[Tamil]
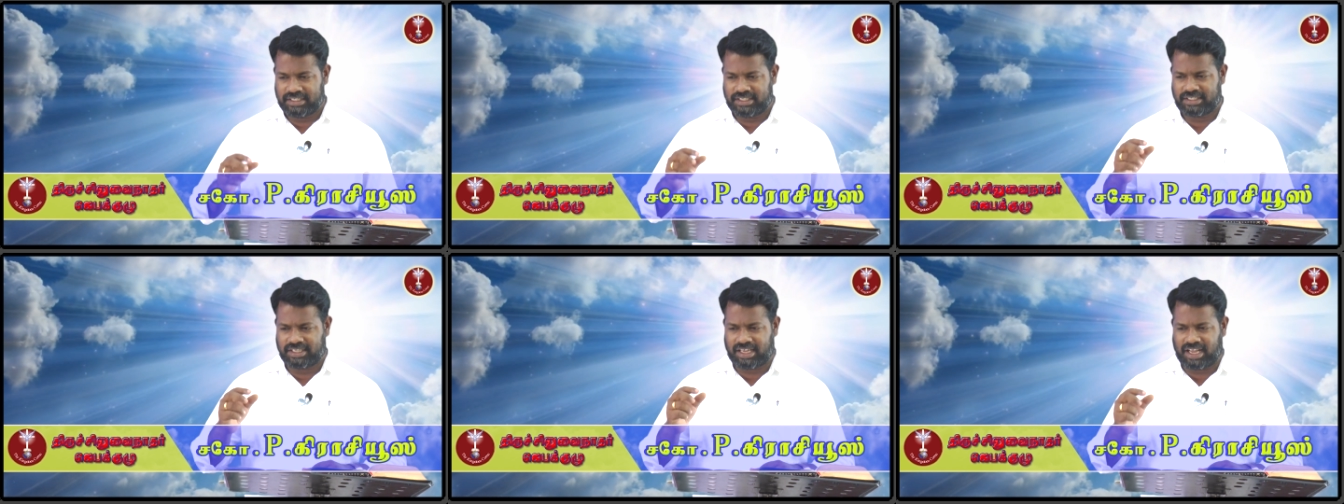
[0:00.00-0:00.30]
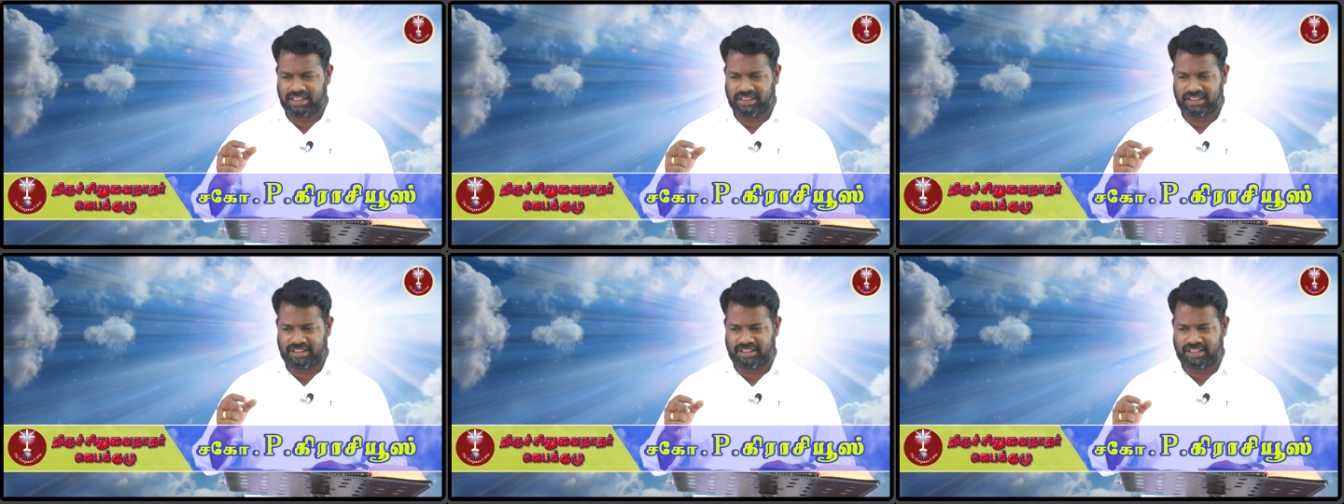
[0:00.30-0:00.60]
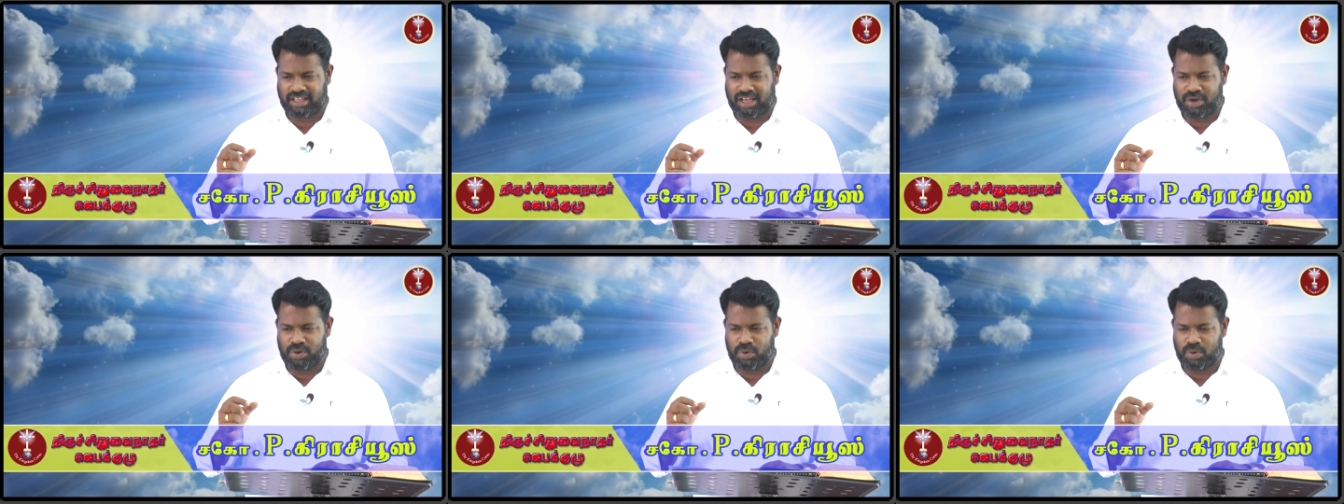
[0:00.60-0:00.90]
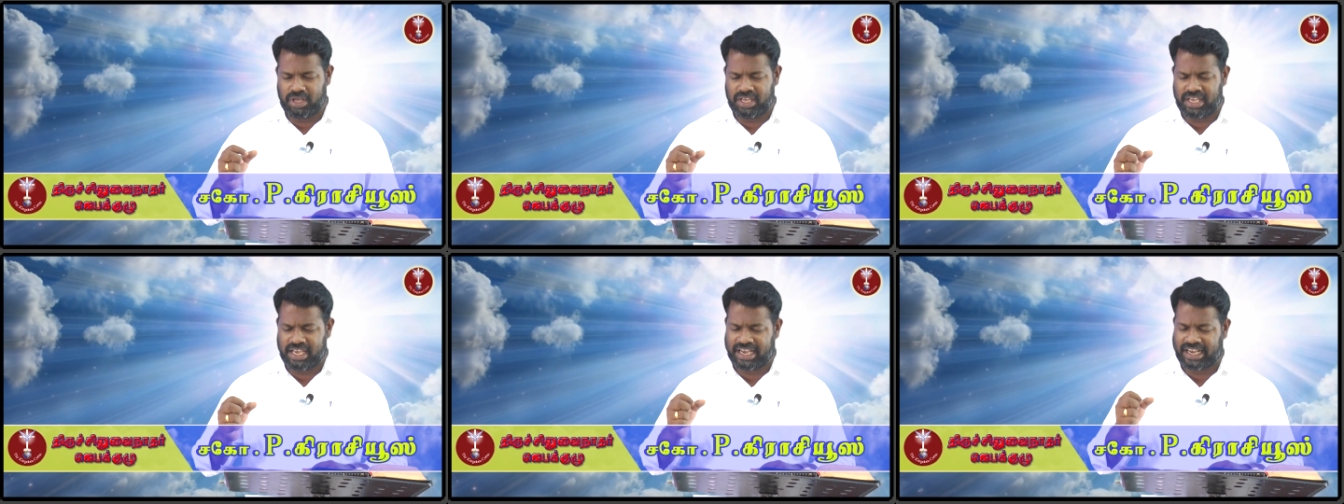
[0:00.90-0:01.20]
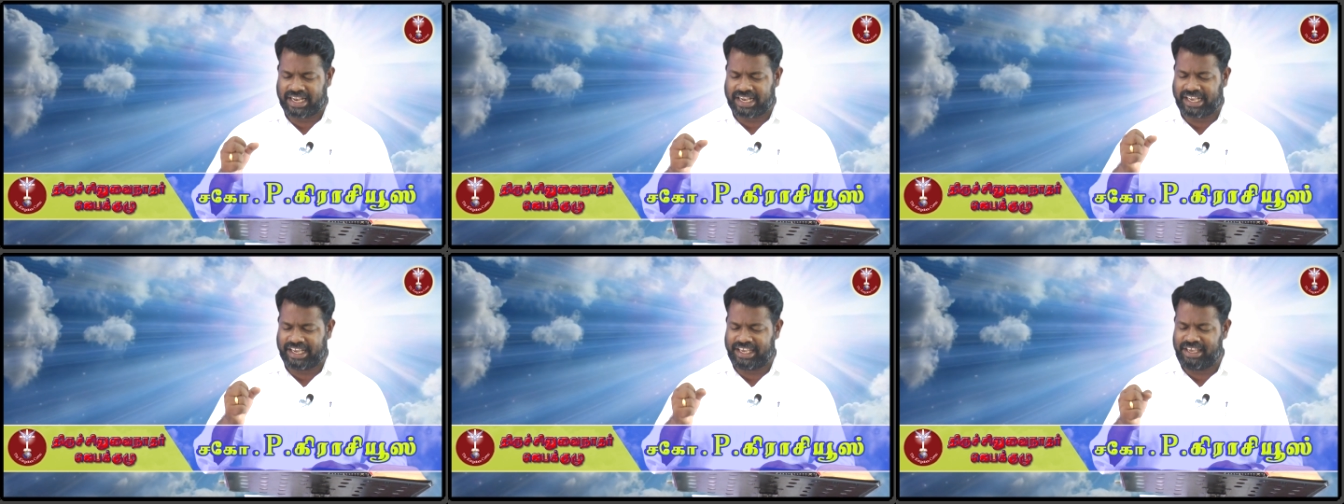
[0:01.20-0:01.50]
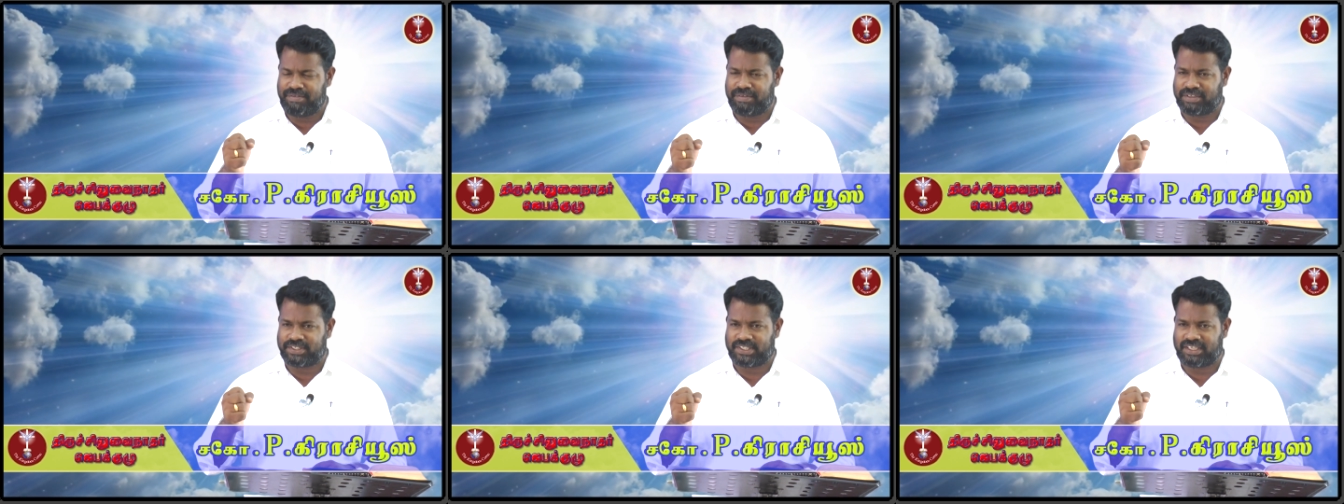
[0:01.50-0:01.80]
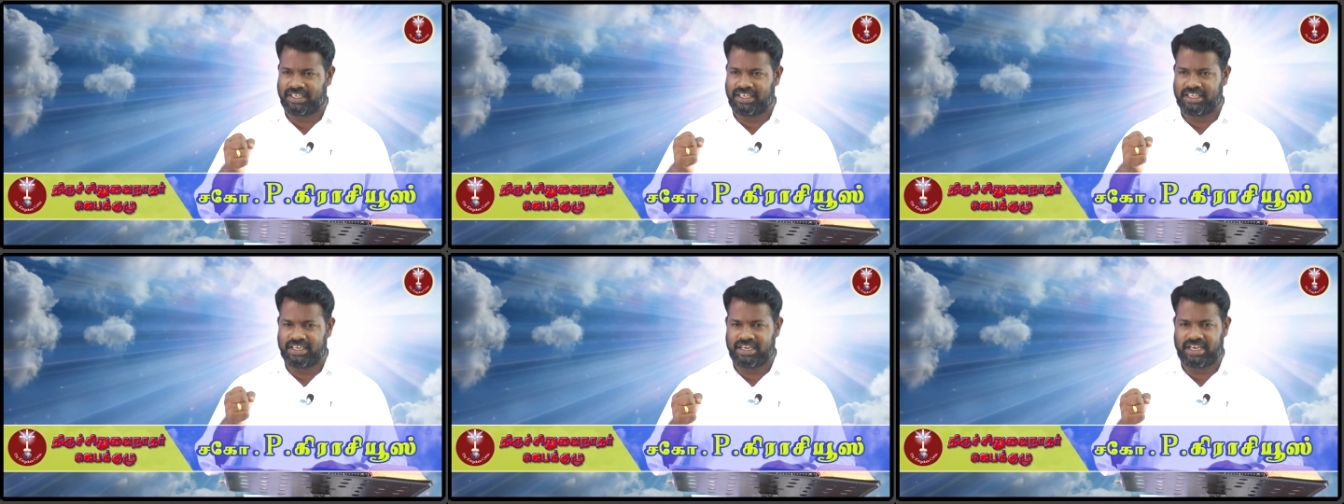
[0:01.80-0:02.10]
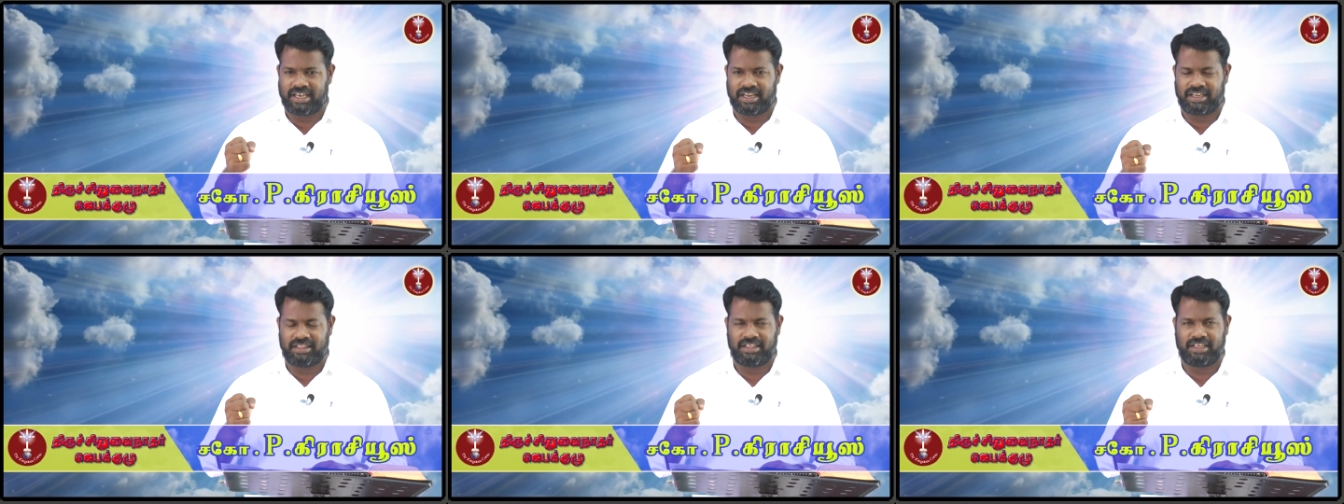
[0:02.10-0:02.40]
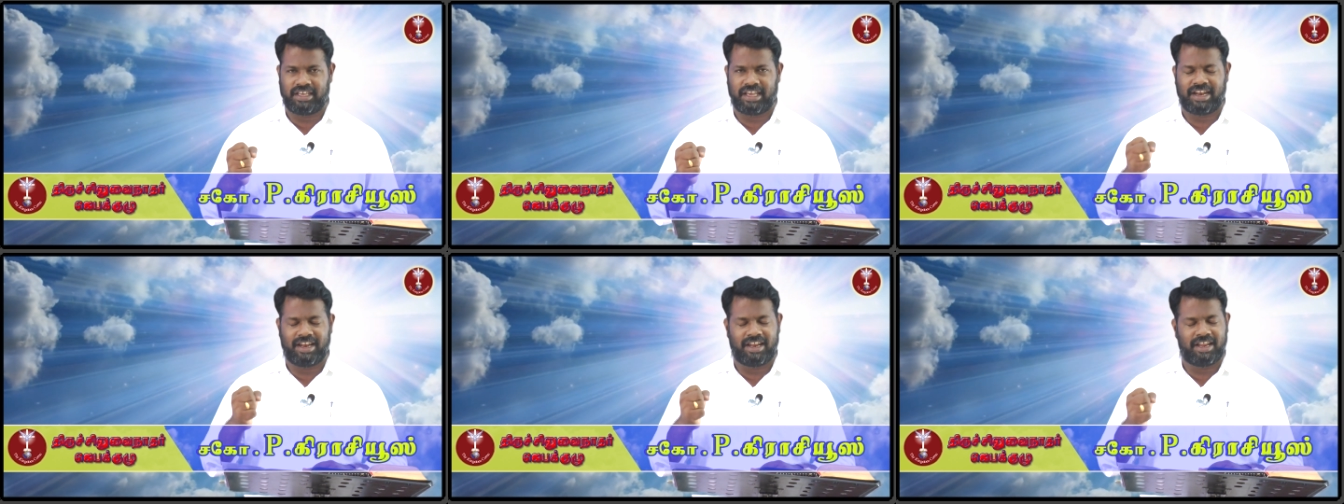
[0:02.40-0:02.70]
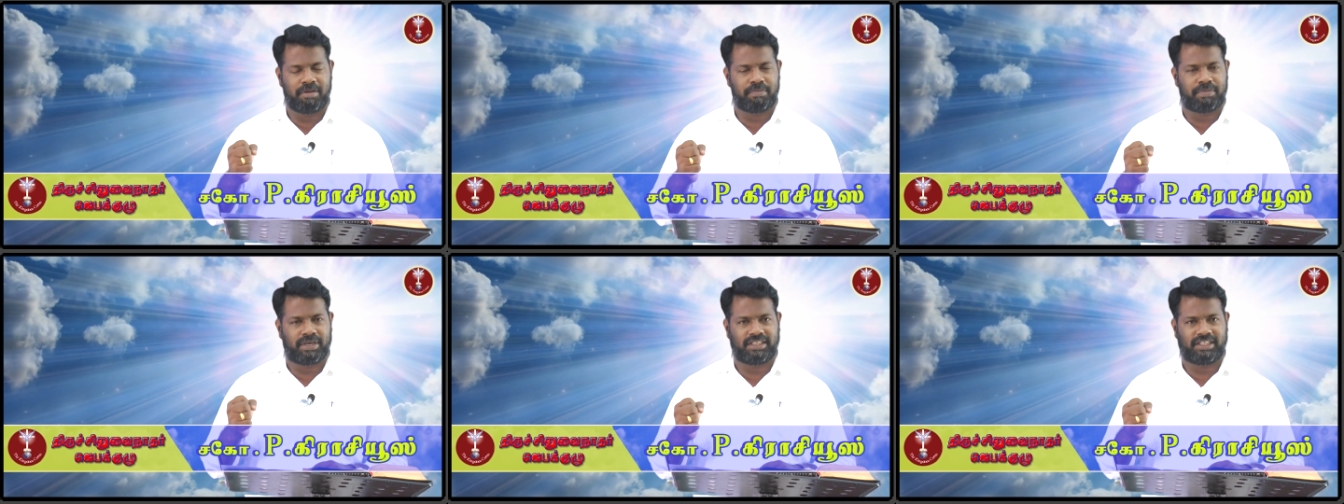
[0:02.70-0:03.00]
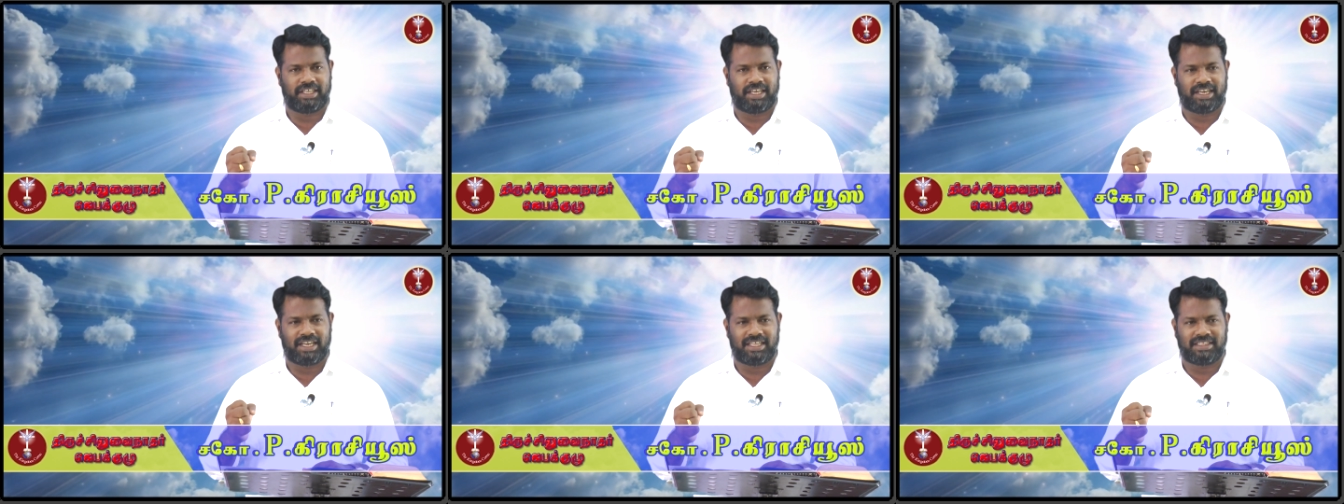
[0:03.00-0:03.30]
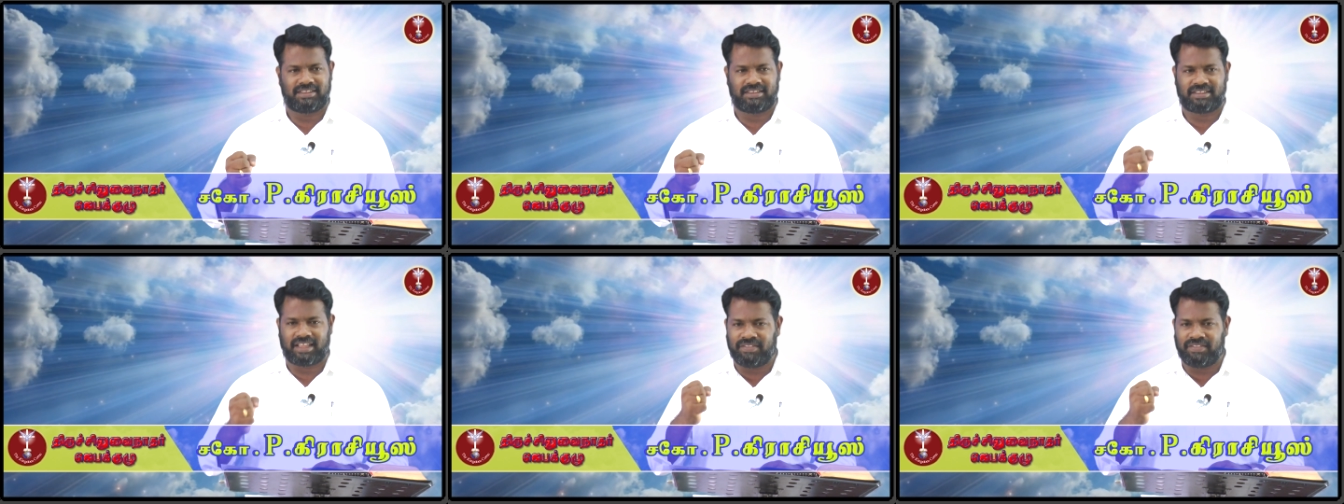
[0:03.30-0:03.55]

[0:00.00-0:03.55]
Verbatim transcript: சாத்தானுடைய கைவசம் இருக்கிறது என்னன்னு பார்த்தீங்கன்னா